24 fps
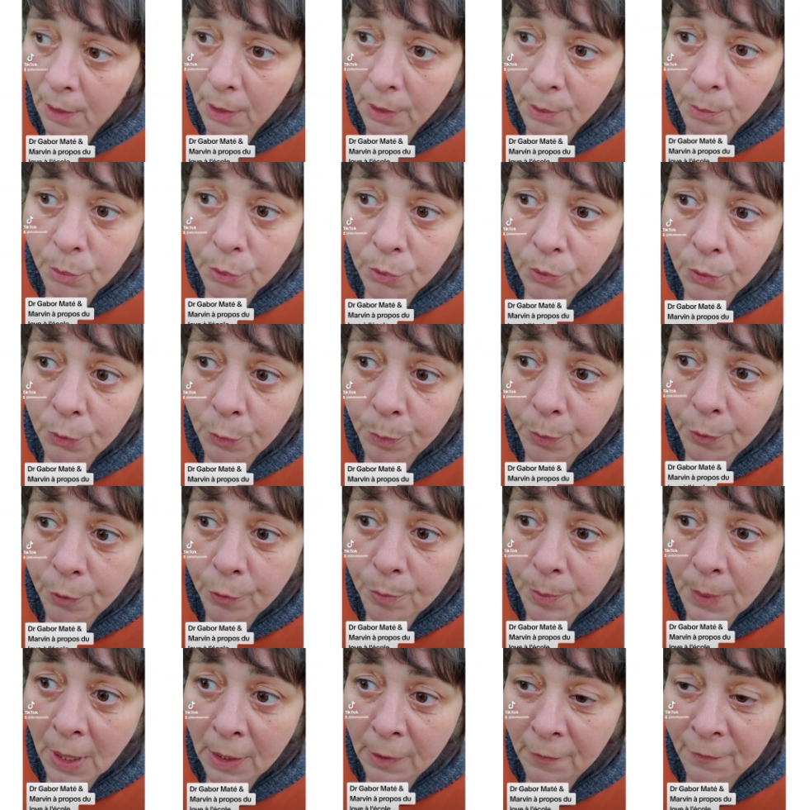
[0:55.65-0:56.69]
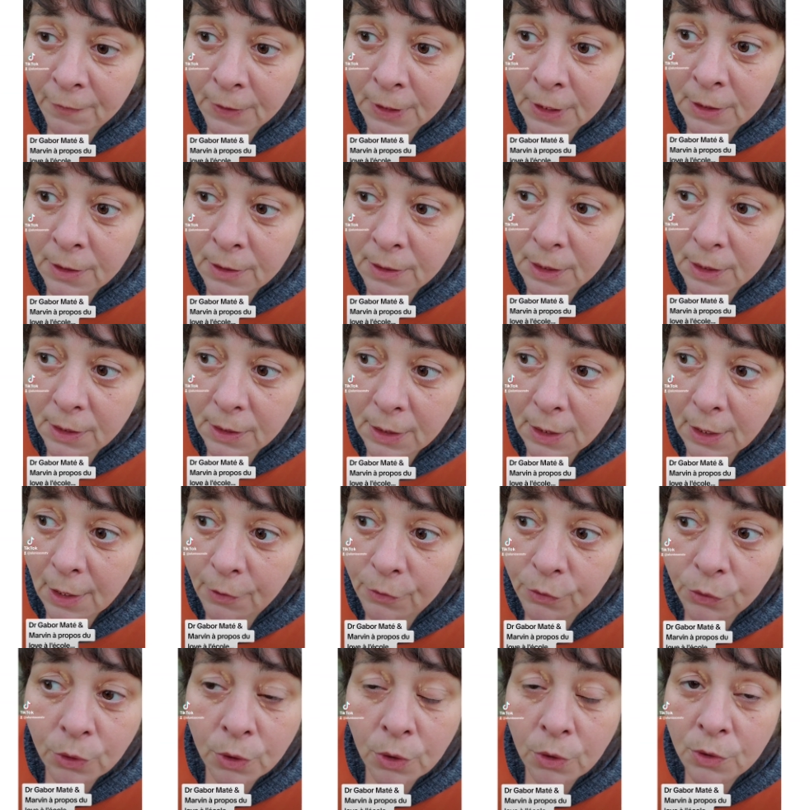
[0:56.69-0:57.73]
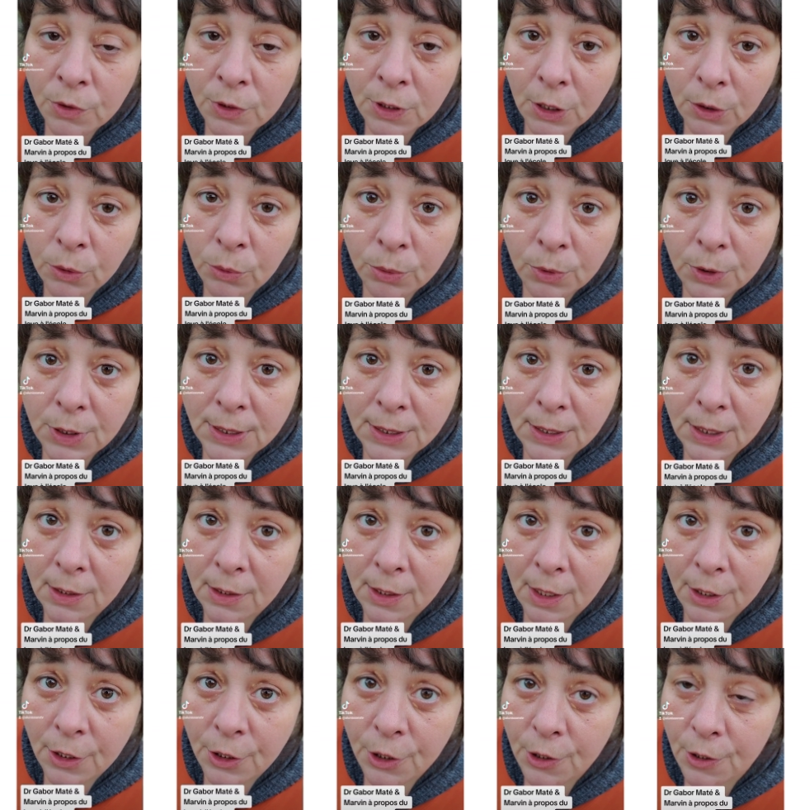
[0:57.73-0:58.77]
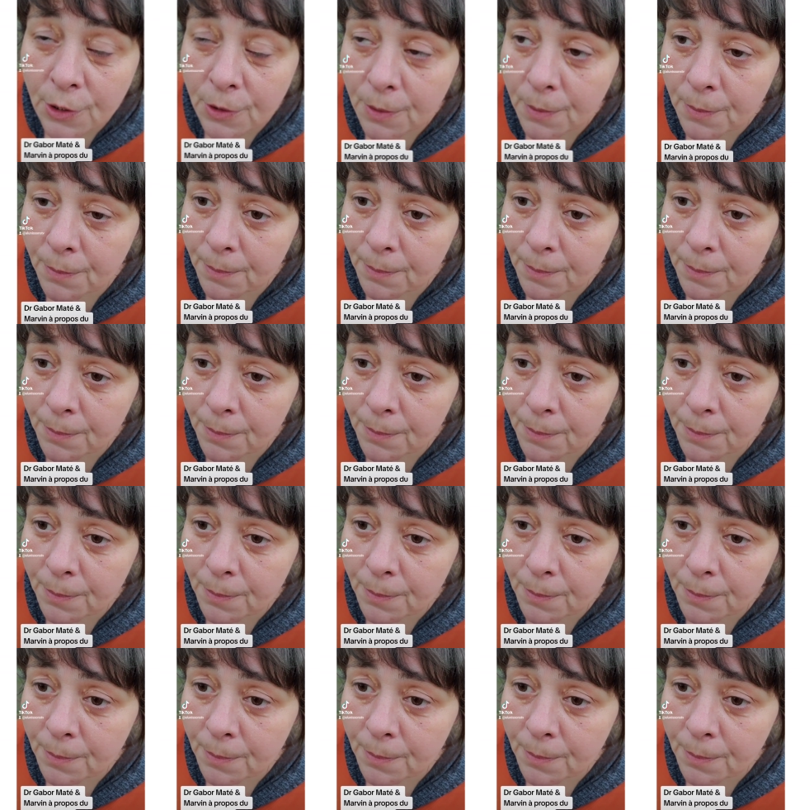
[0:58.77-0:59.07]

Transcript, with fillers: Et bon, le pauvre Marvin, c'était la violence à tous les étages. Hein.